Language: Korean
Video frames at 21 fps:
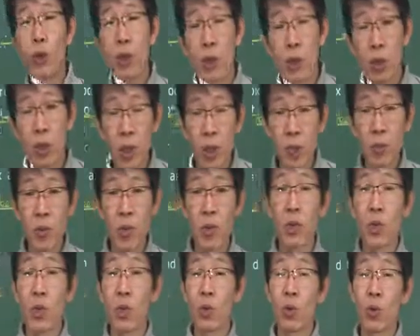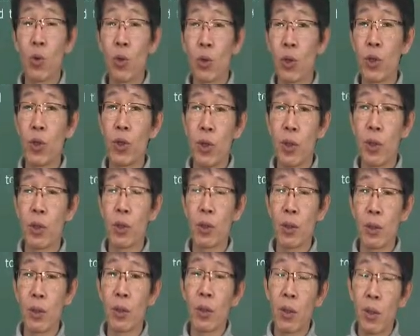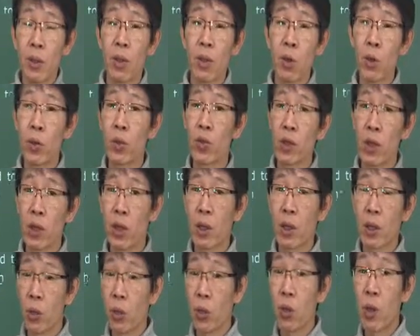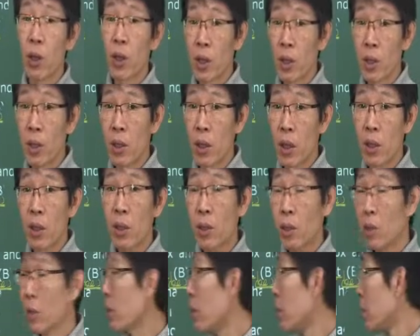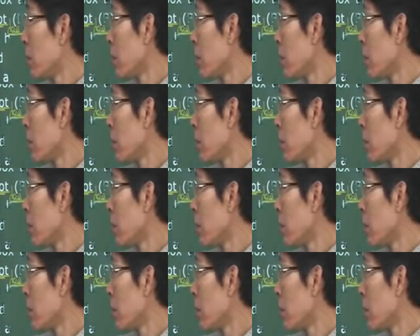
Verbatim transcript: 있는 잡지를 가지고 이제 그 혼자 독학을 했다 하는 거예요.